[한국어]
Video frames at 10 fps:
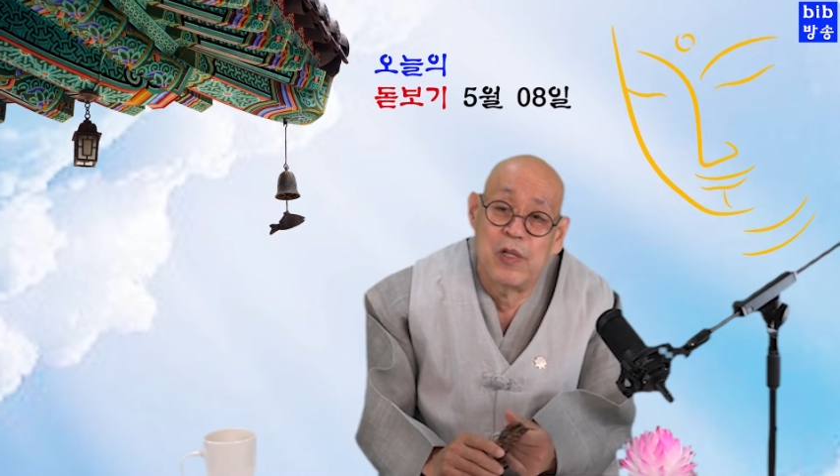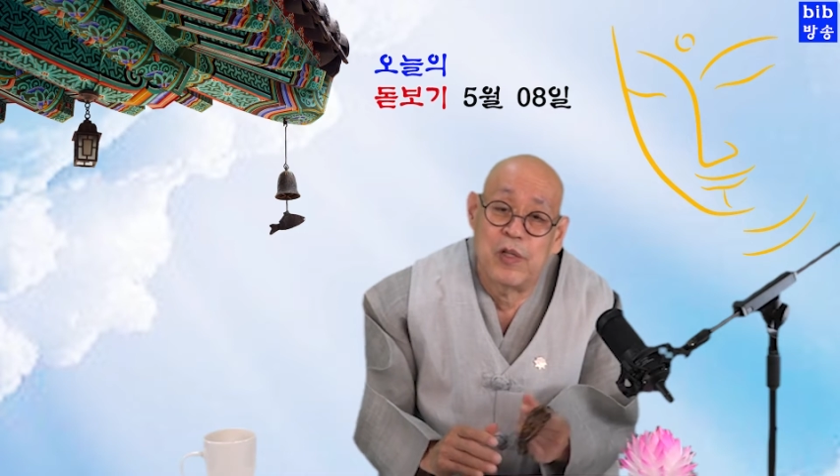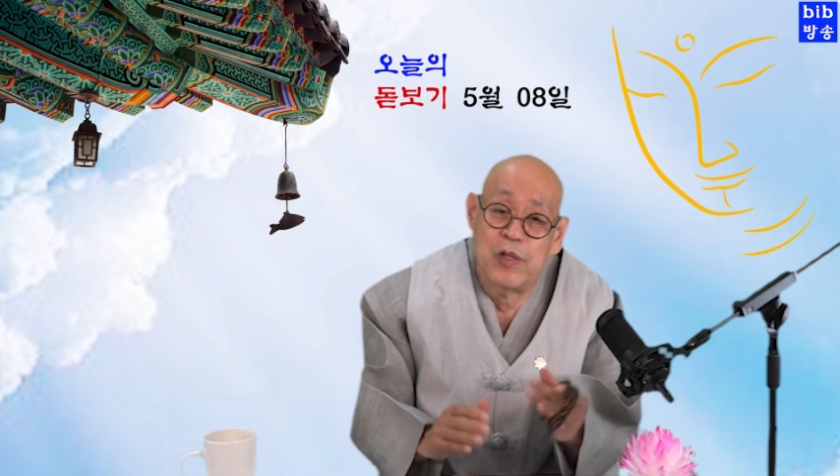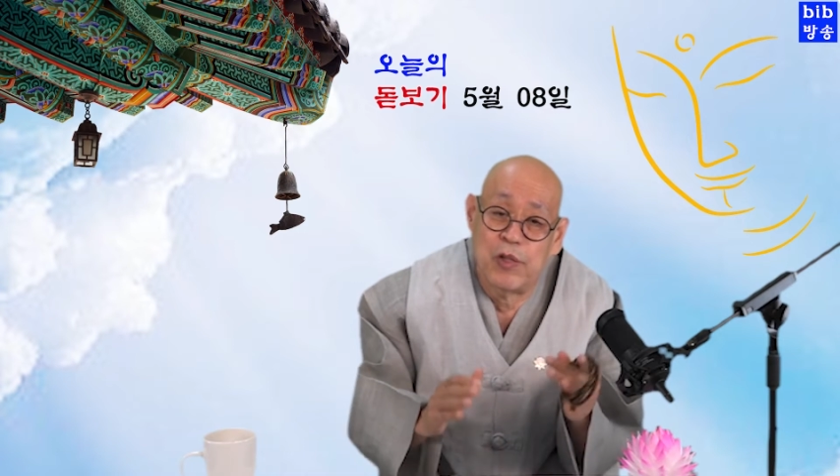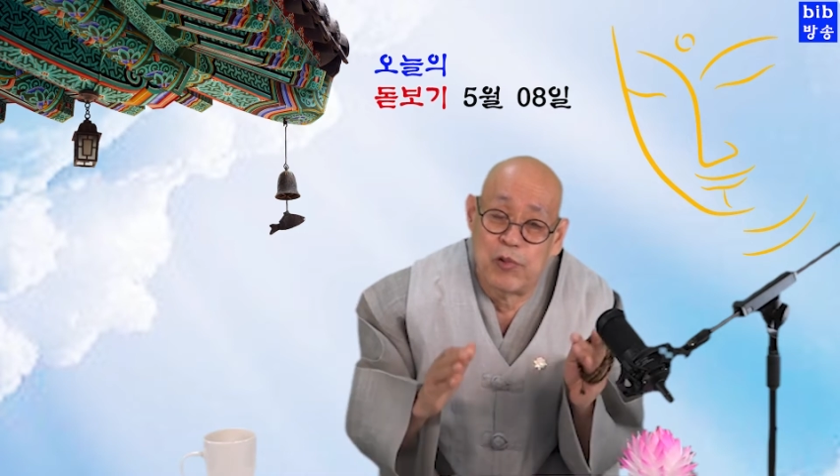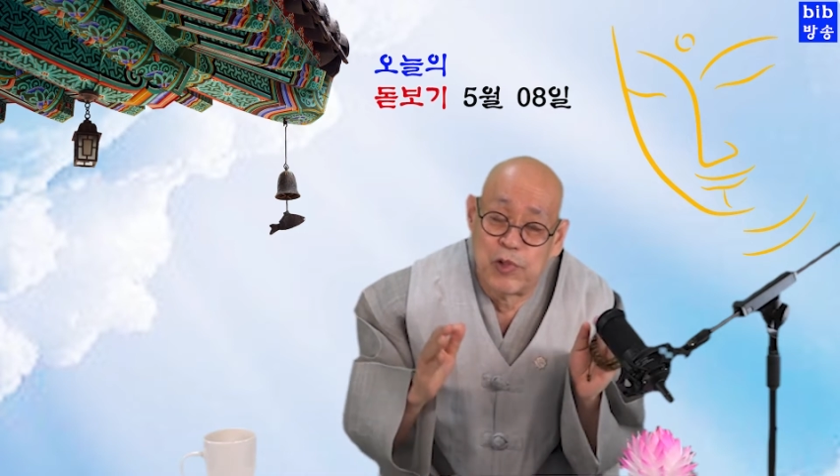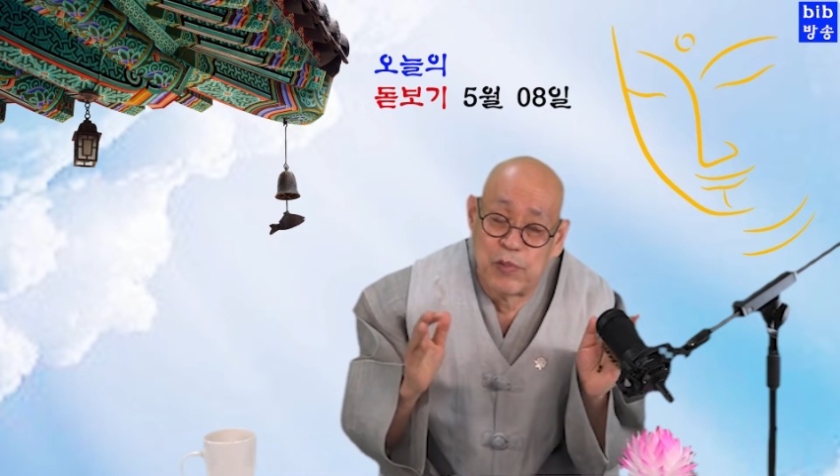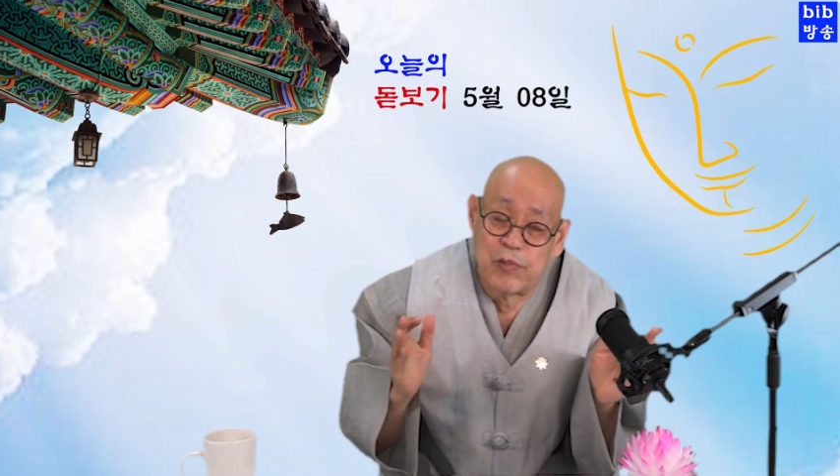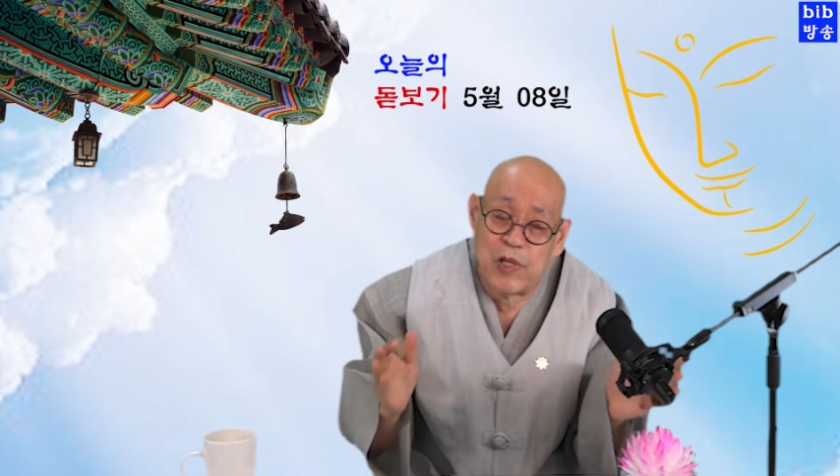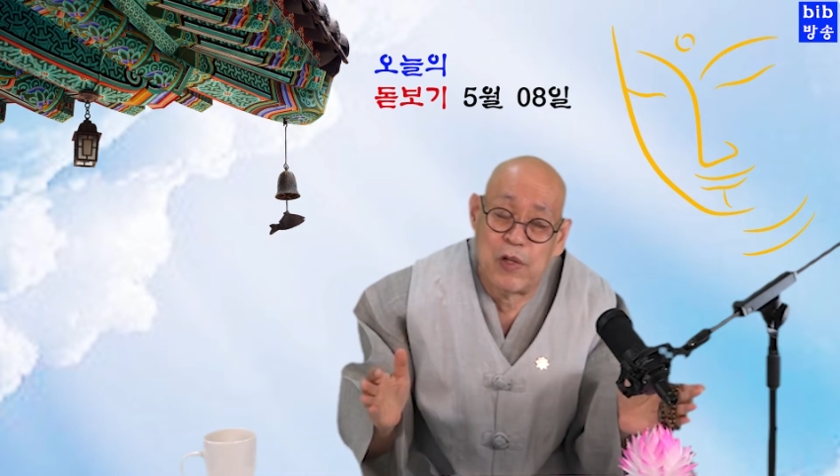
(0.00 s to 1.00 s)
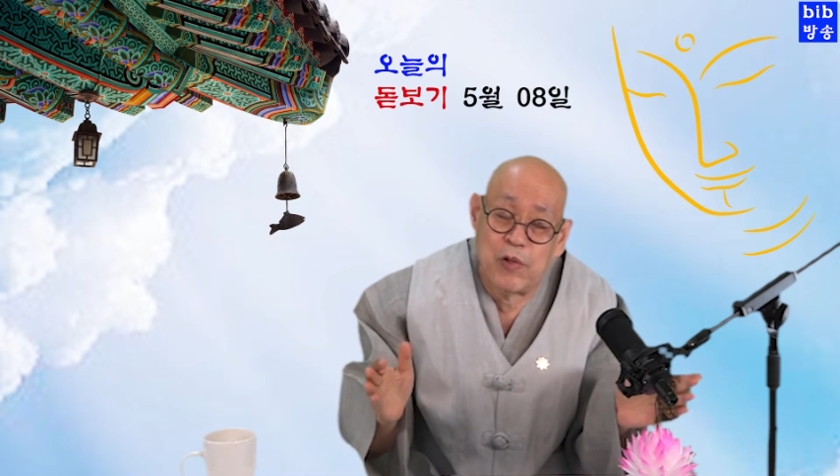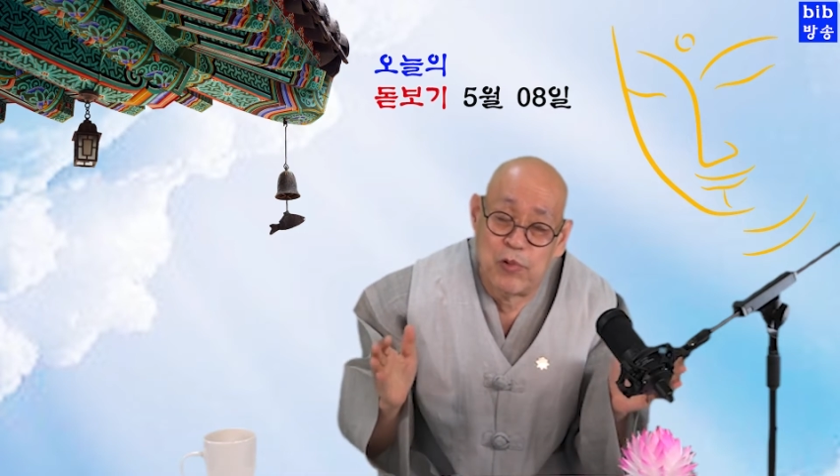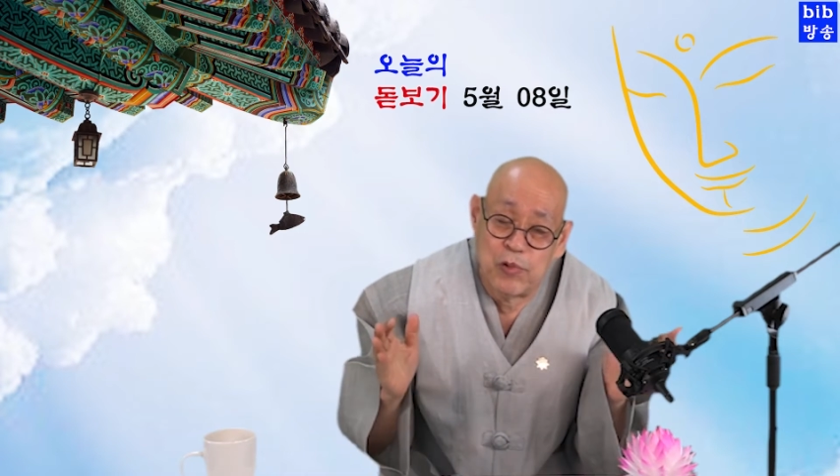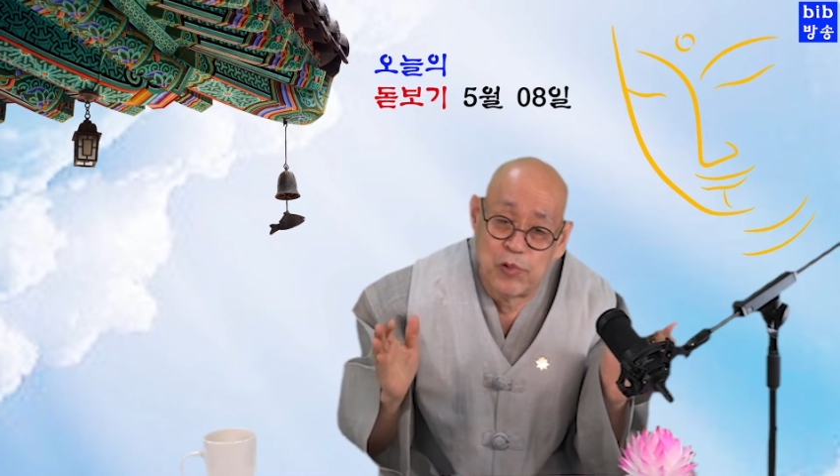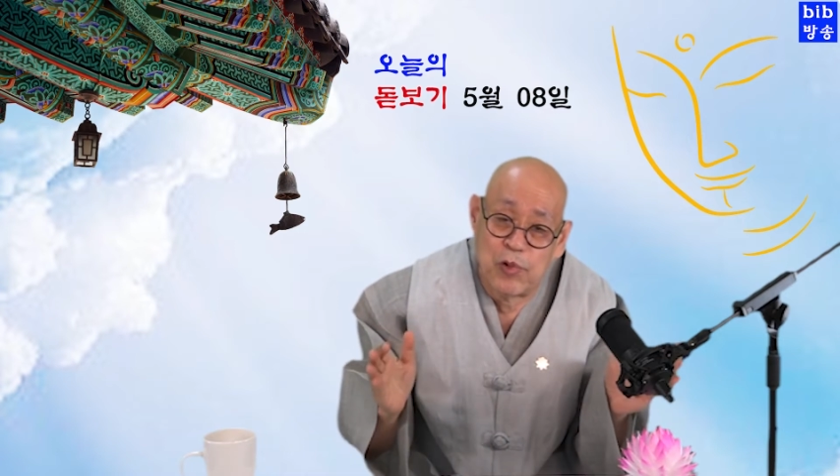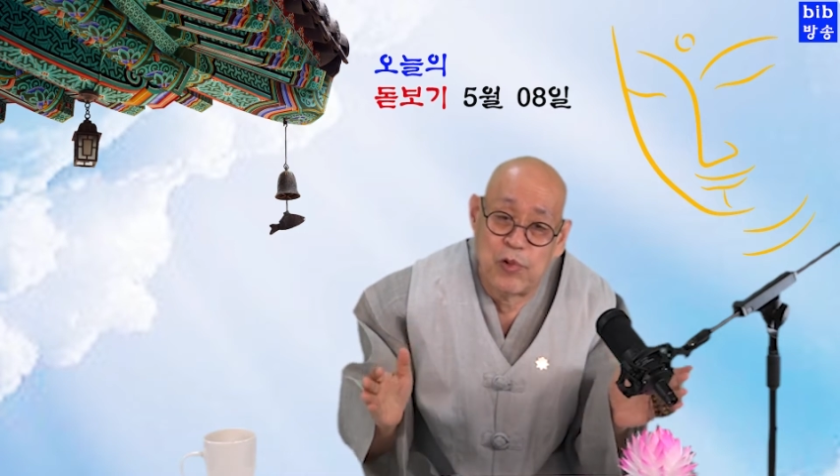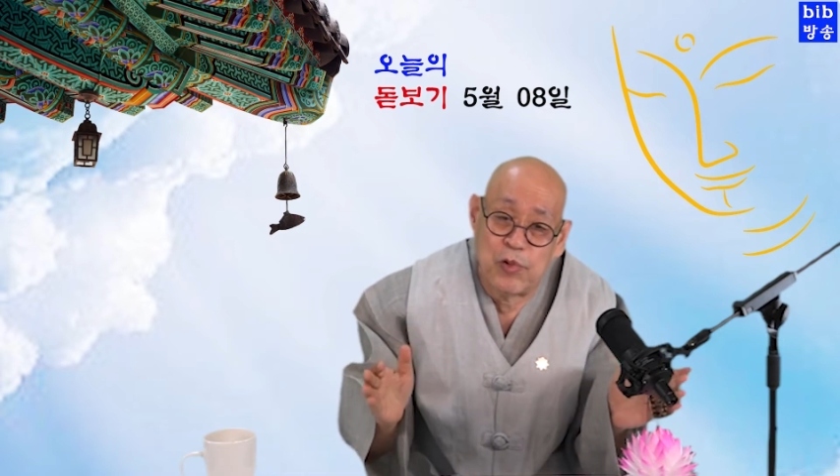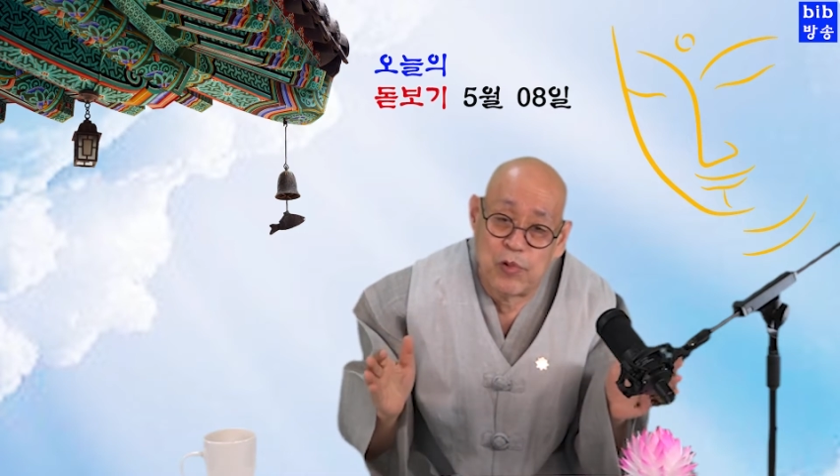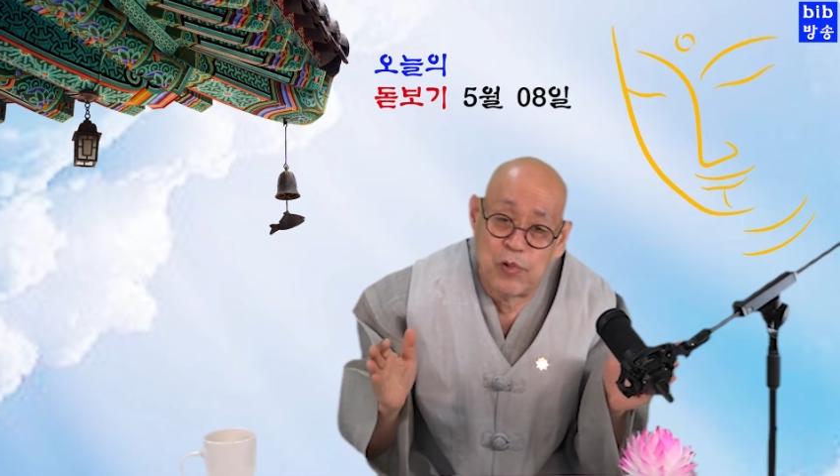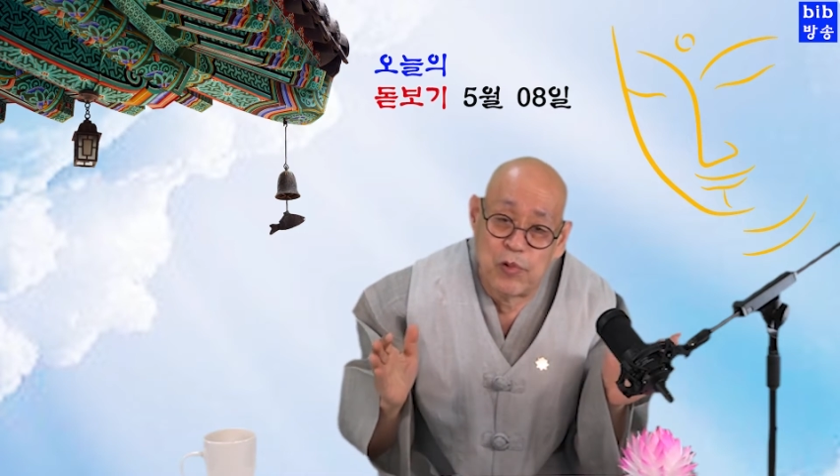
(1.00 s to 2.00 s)
너희 욕심 차리고
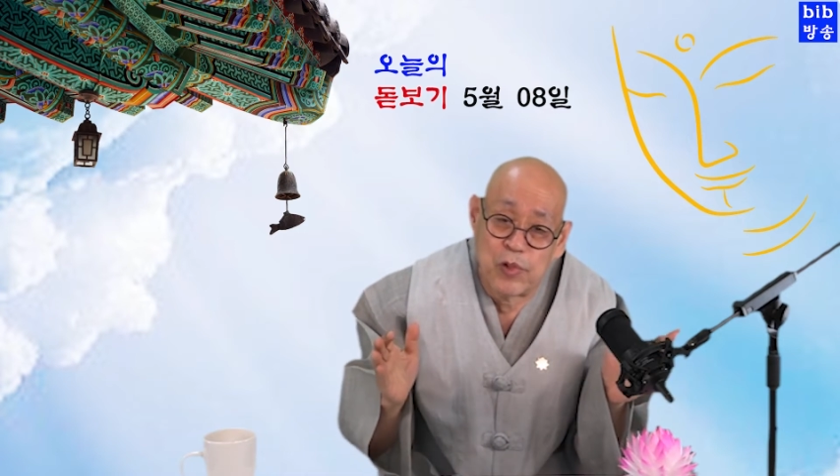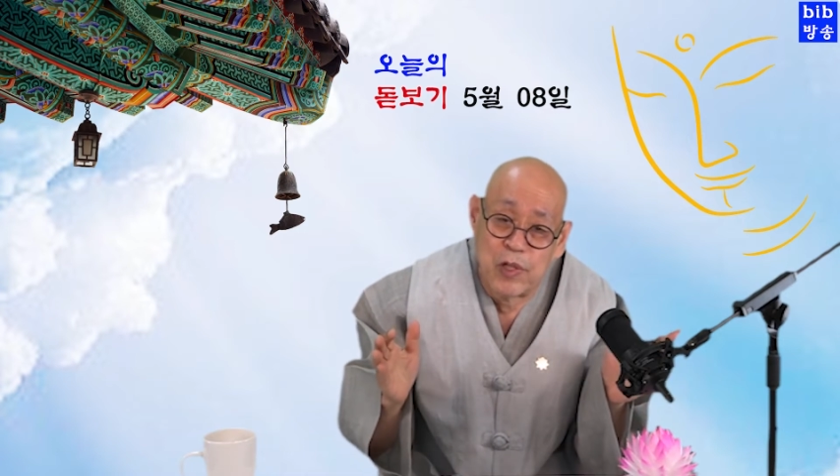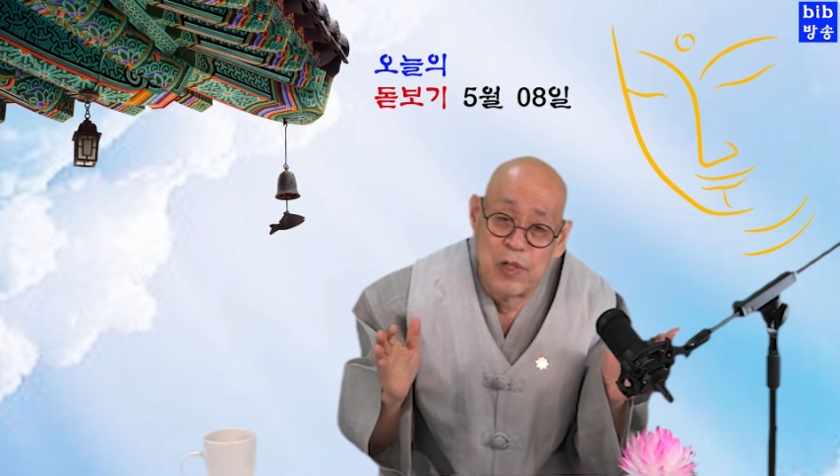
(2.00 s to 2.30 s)
죄짓고